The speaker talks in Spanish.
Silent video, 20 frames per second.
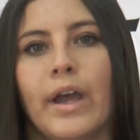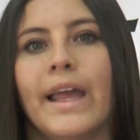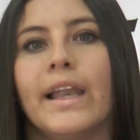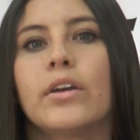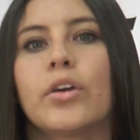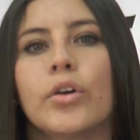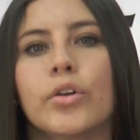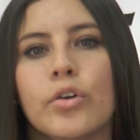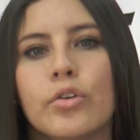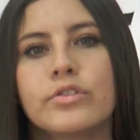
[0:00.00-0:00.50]
Él
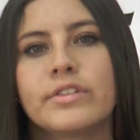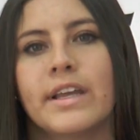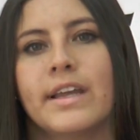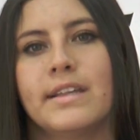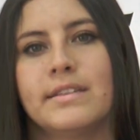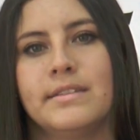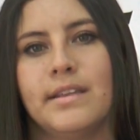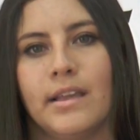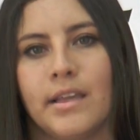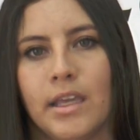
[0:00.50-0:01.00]
conoce
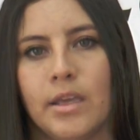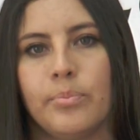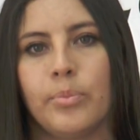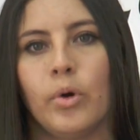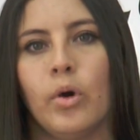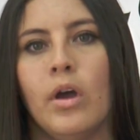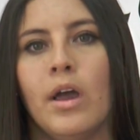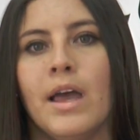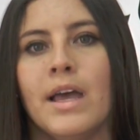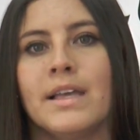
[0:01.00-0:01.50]
este
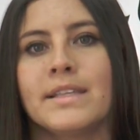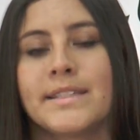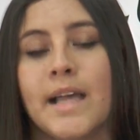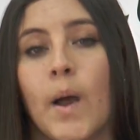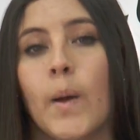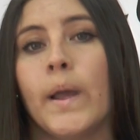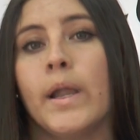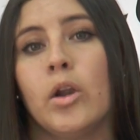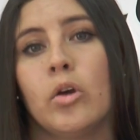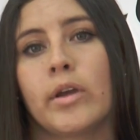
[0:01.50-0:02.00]
equipo,
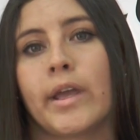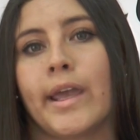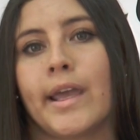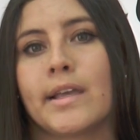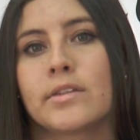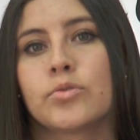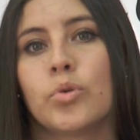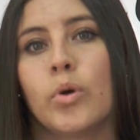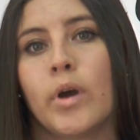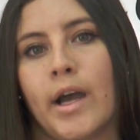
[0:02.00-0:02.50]
sabe lo que
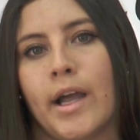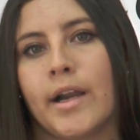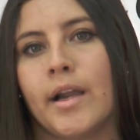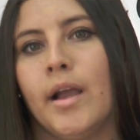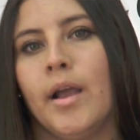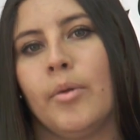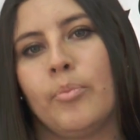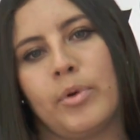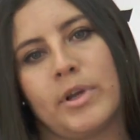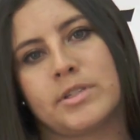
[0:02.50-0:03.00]
es jugar,
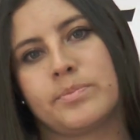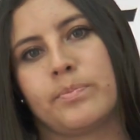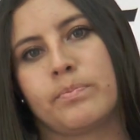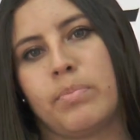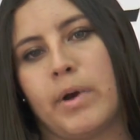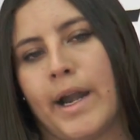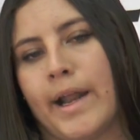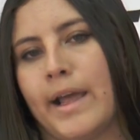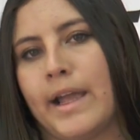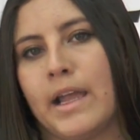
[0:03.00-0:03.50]
pues
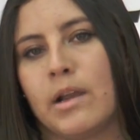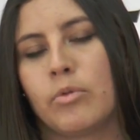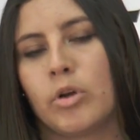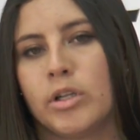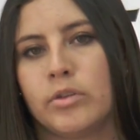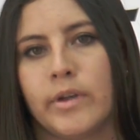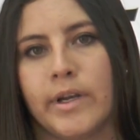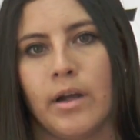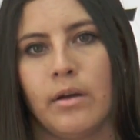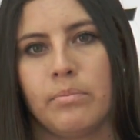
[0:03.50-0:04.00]
para él
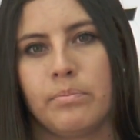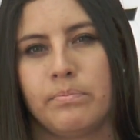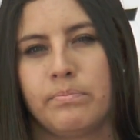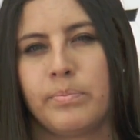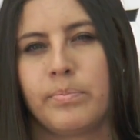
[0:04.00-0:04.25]
cuando era